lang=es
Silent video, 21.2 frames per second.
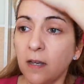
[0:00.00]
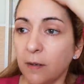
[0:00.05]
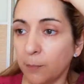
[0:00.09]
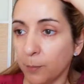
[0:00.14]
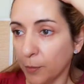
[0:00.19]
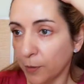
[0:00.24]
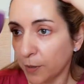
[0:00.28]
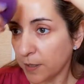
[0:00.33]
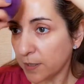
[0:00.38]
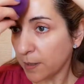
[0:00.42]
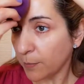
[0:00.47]

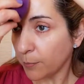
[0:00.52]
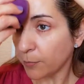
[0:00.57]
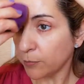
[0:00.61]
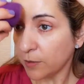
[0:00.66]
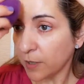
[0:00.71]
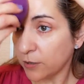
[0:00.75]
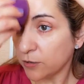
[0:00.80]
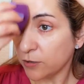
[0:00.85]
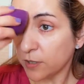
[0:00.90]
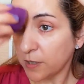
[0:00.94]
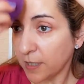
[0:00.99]
podéis
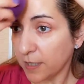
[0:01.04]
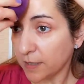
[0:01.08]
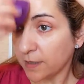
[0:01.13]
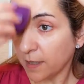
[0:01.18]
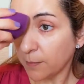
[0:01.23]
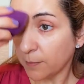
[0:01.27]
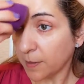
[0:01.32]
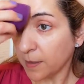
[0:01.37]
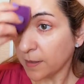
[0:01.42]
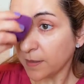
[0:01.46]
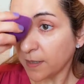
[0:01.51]
apuntaros
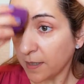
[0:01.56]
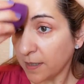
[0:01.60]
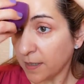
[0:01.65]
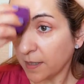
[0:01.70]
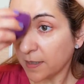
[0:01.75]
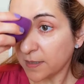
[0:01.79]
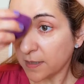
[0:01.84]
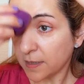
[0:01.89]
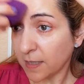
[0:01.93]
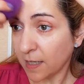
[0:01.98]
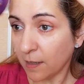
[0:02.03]
directamente y
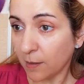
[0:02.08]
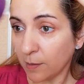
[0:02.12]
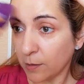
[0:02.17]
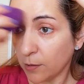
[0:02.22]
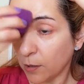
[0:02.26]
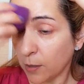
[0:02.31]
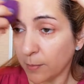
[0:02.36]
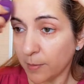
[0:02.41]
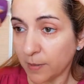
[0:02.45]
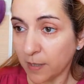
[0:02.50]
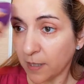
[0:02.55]
ya está.
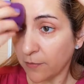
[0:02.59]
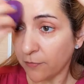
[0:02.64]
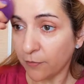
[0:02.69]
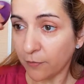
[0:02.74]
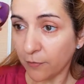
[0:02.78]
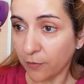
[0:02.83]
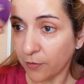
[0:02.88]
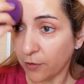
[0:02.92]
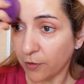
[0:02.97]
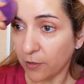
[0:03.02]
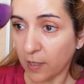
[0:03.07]
Lo que pasa que
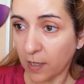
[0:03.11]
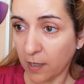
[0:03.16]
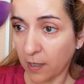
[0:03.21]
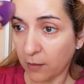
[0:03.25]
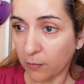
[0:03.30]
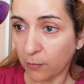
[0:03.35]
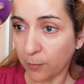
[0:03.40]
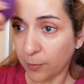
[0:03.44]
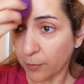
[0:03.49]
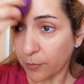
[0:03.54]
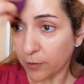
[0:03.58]
funciona
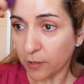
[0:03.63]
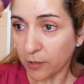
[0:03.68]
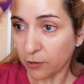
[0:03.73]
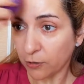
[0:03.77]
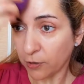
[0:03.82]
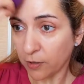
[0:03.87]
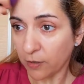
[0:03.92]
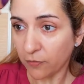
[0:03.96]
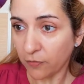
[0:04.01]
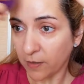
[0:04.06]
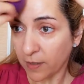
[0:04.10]
un
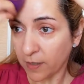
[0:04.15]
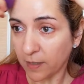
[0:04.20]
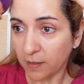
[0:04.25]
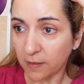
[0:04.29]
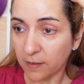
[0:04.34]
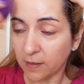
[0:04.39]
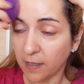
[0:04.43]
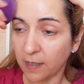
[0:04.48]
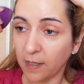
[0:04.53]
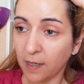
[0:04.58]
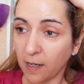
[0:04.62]
poquito
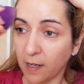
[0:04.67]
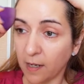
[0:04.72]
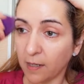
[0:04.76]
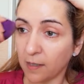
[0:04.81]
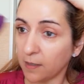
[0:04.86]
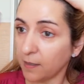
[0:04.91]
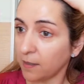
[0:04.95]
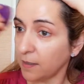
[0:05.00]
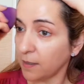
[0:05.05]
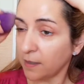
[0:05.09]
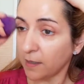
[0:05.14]
diferente
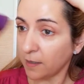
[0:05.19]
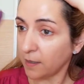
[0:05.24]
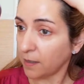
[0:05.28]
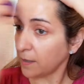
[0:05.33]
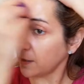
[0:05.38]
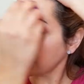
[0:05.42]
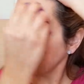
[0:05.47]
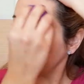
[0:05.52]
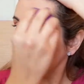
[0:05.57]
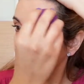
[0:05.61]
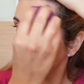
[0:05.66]
al,
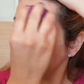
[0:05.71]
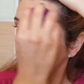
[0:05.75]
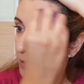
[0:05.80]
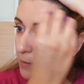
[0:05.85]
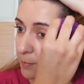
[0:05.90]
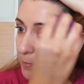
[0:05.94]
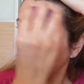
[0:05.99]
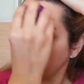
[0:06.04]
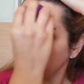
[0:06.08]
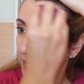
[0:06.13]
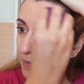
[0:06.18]
resto de
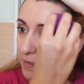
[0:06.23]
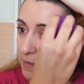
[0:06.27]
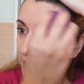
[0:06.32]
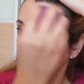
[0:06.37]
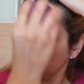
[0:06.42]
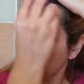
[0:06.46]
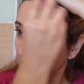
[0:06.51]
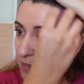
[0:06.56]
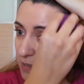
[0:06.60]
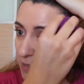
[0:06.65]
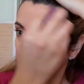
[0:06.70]

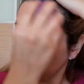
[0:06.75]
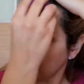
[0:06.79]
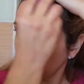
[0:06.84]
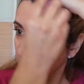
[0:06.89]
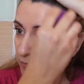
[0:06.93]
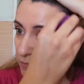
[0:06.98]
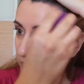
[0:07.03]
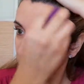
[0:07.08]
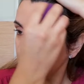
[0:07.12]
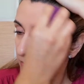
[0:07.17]
páginas y claro.